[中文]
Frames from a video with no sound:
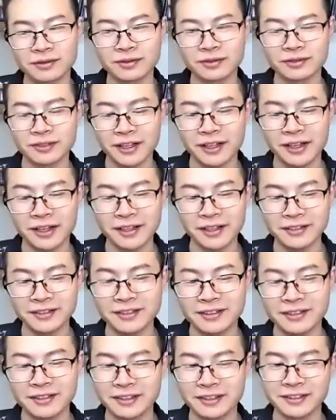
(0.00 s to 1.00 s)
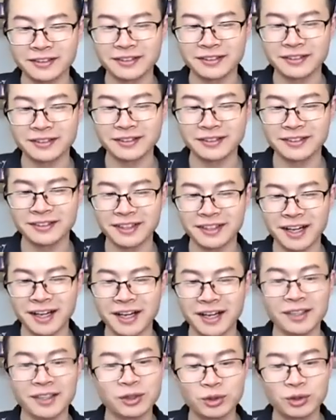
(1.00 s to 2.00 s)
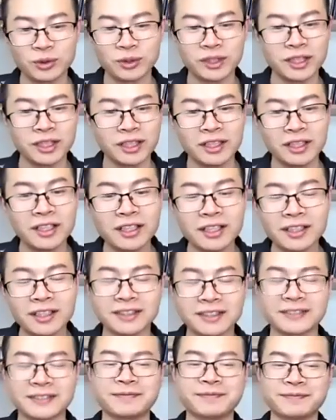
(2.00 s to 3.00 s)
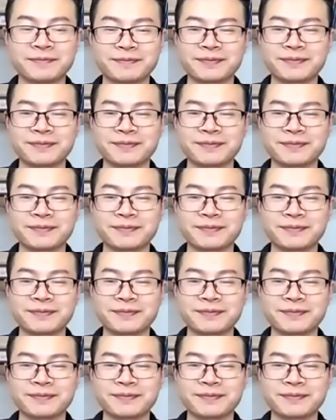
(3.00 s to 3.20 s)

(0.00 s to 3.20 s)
嗯，guest 啊，作为一个客人，